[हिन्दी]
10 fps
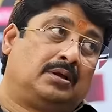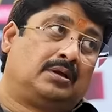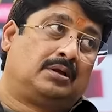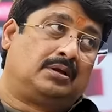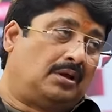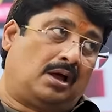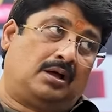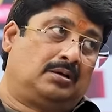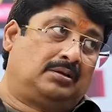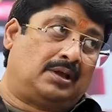थे ना
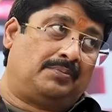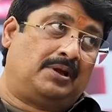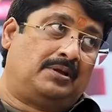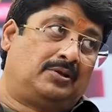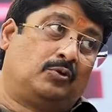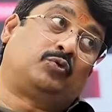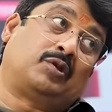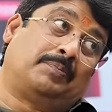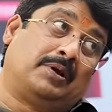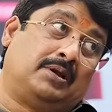तब नहीं थे
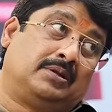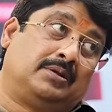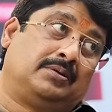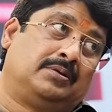उसके पहले थे